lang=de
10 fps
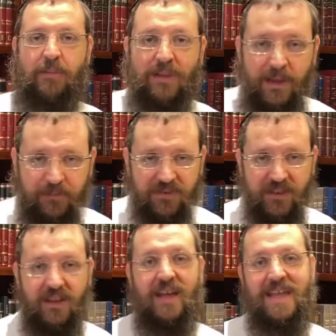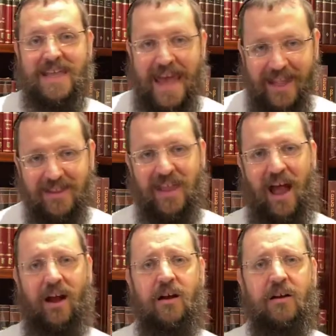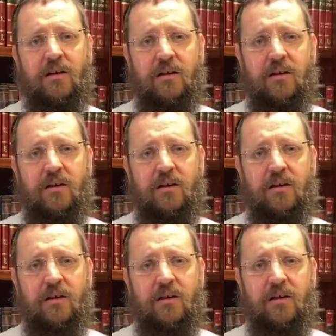liebsten jeden Tag,